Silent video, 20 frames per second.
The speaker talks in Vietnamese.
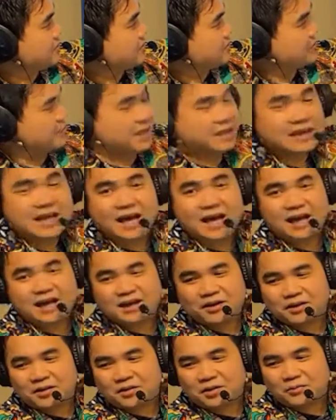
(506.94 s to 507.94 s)
người
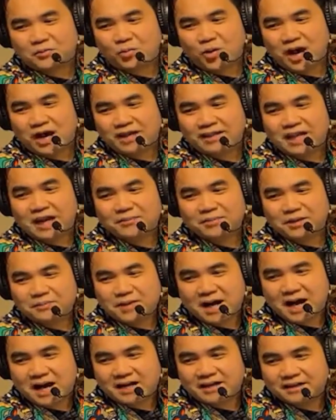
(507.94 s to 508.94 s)
ta hôm qua 8 tháng
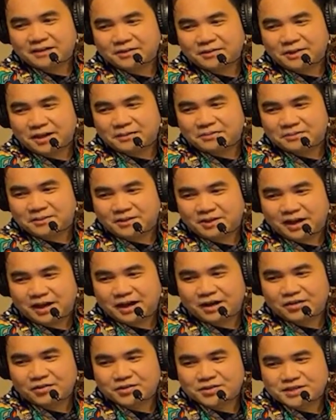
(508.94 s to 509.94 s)
3 nữa đúng không
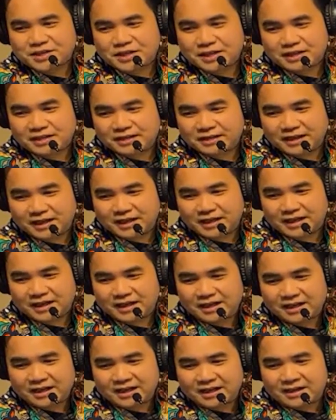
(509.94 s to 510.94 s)
à, Roselyn
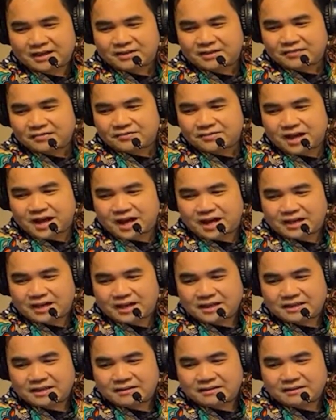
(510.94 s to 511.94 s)
à, và
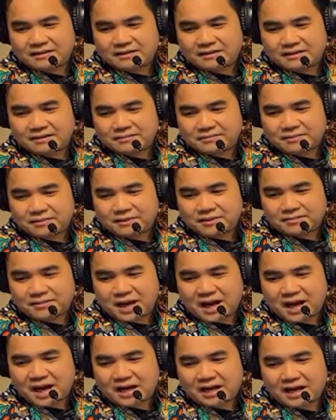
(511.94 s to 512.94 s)
cái thứ, thứ thứ
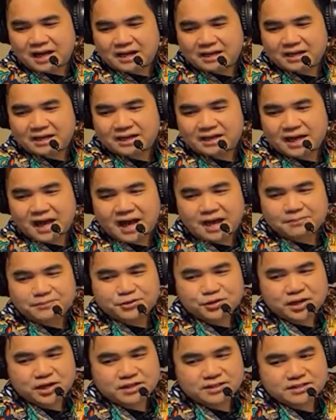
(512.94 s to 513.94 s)
ba là cây
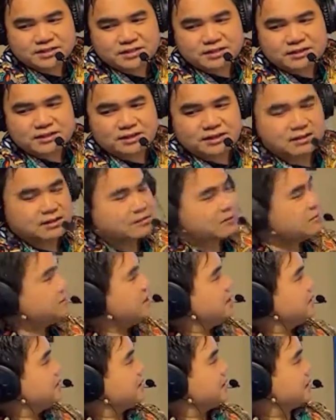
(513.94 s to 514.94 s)
abstract cũng
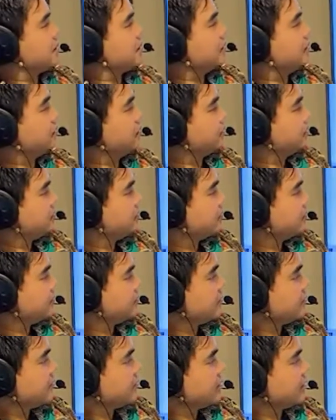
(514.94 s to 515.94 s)
limited luôn
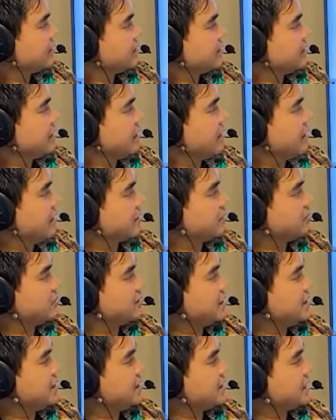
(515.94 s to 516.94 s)
à, công
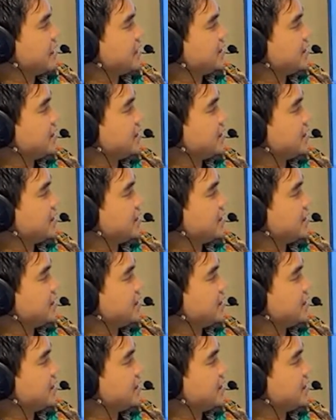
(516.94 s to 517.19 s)
ty hiện đang